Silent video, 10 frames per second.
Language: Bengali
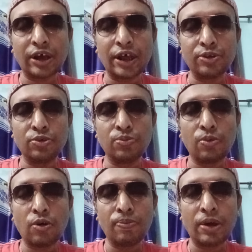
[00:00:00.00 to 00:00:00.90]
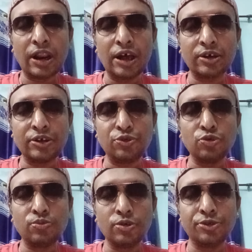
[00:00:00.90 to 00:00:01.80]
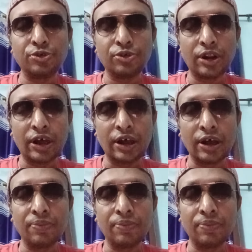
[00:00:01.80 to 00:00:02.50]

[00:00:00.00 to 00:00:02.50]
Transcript: কেন বেলা কিছু বলছো না